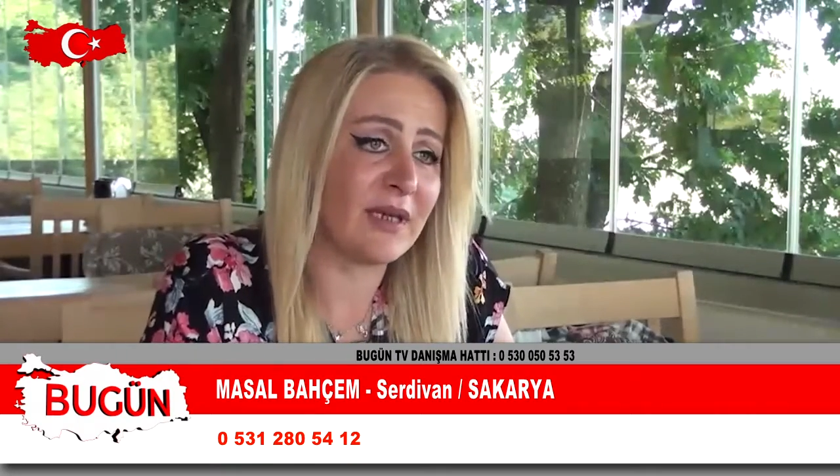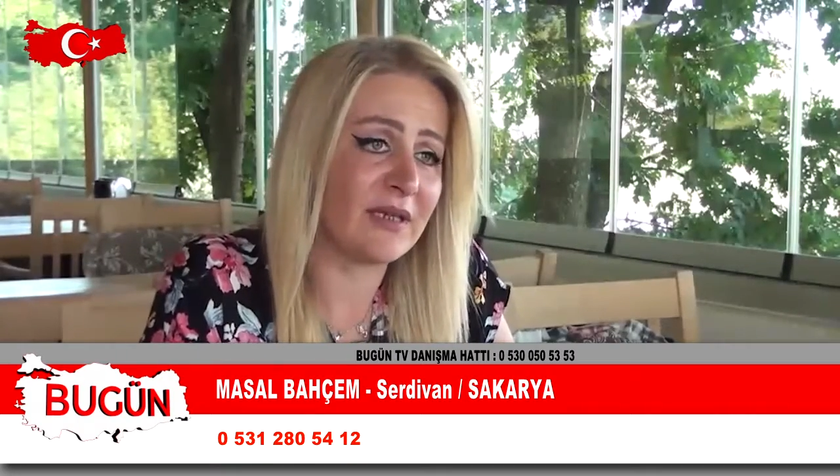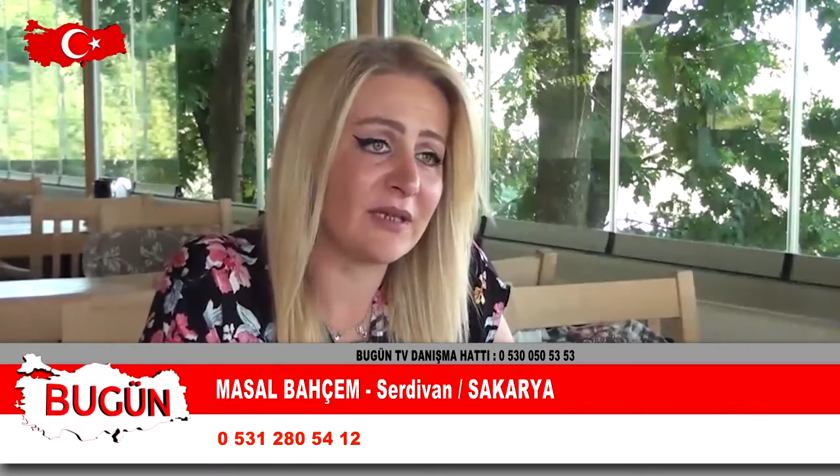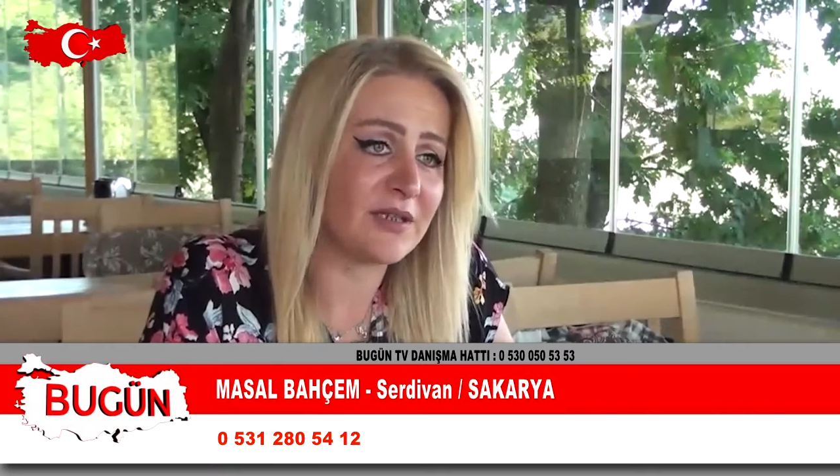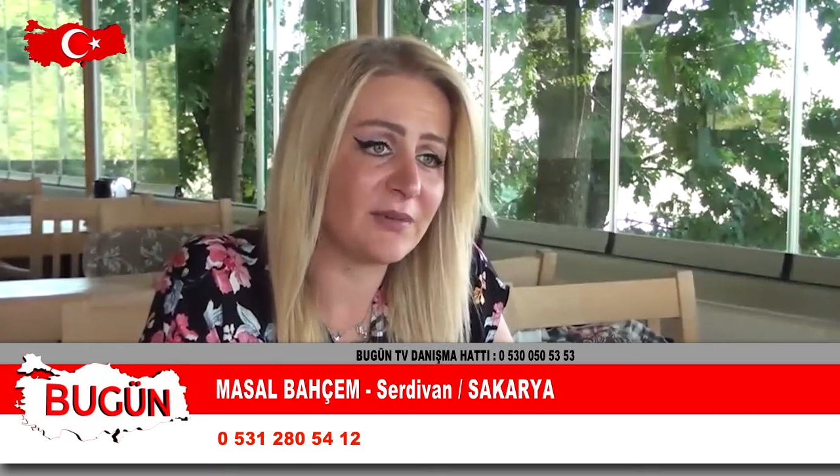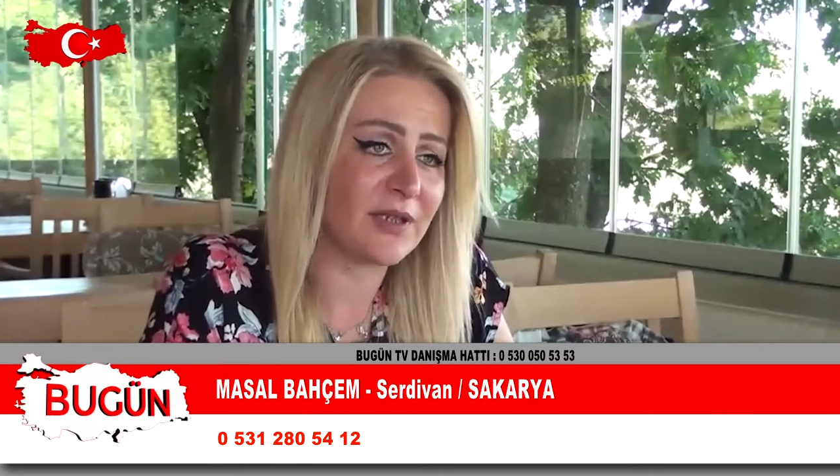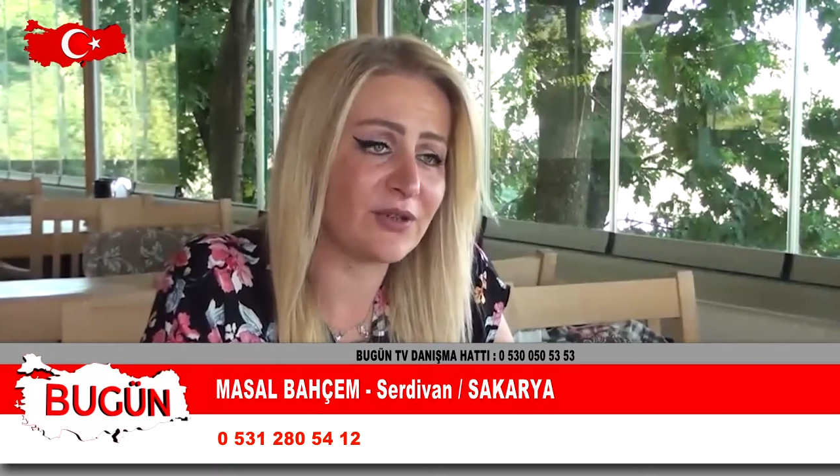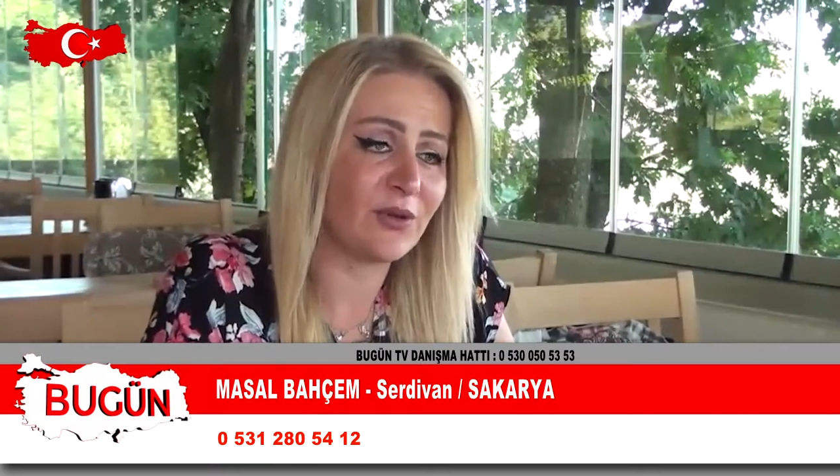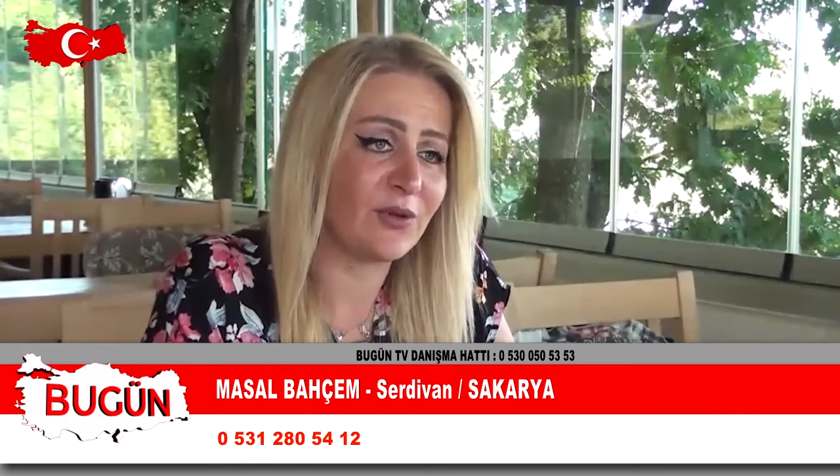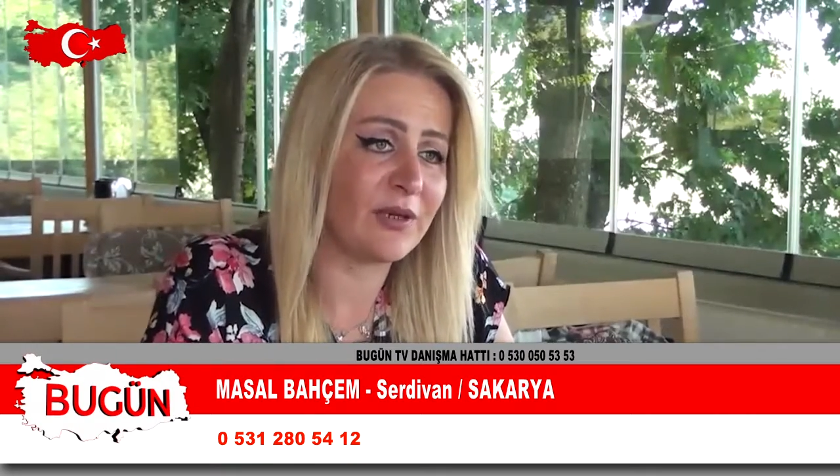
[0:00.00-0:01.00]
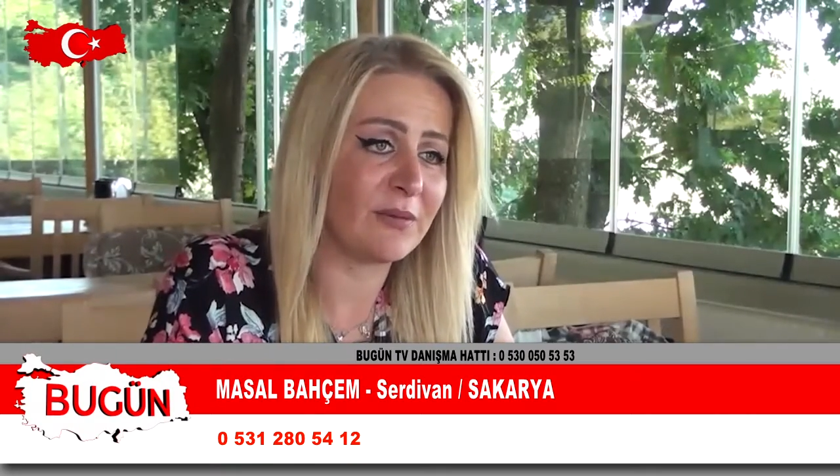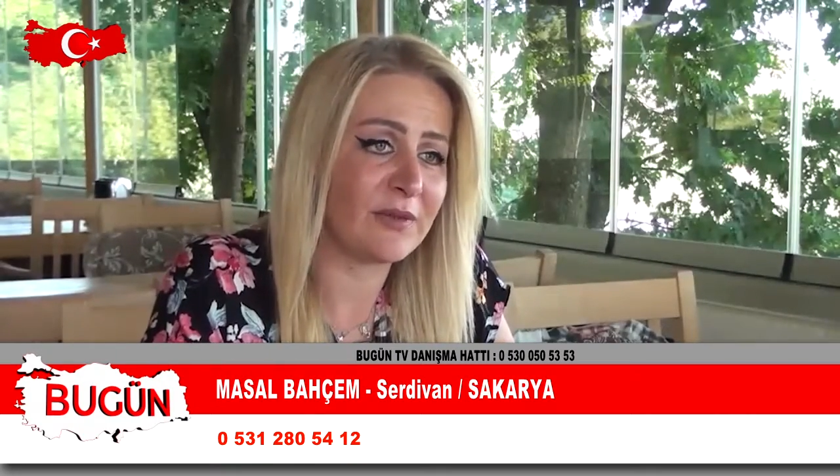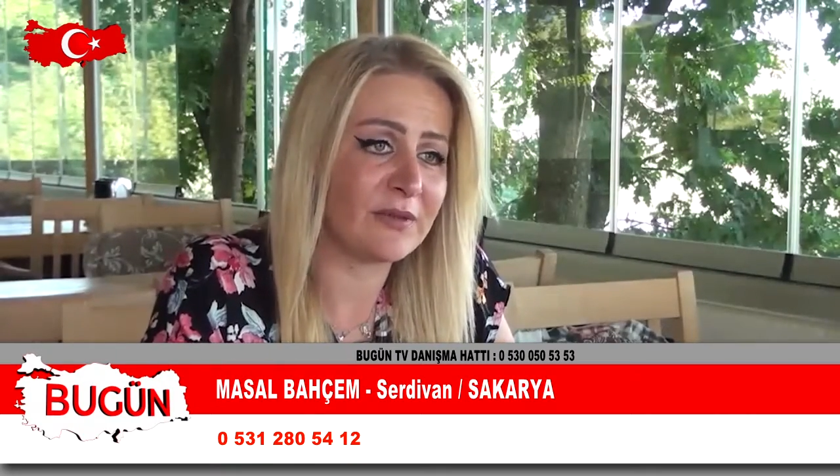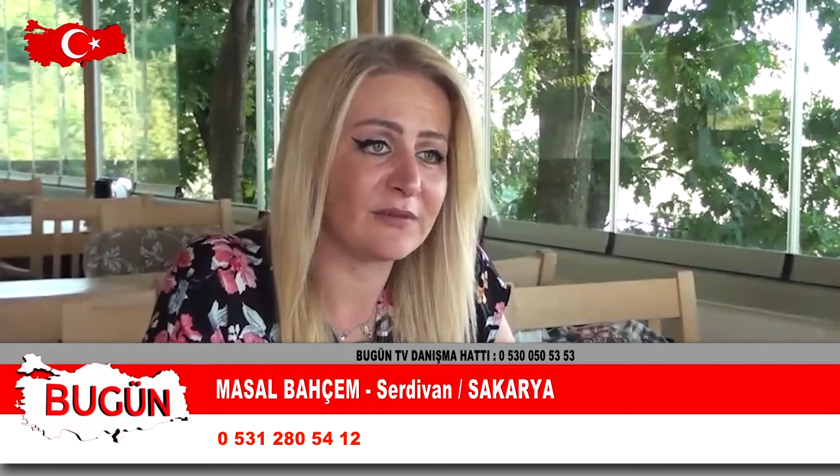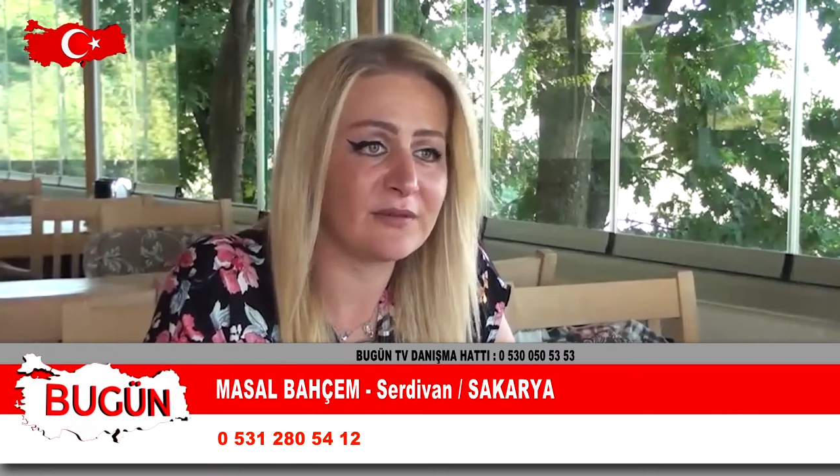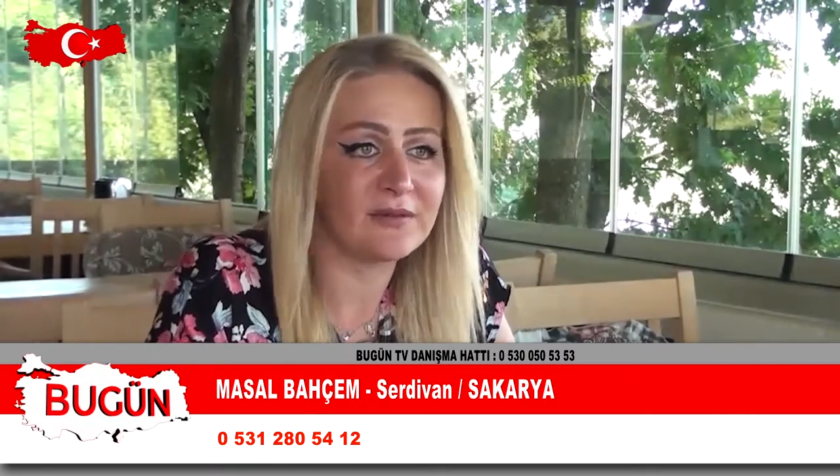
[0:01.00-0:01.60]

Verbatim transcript: yani yaşamak çok önemli.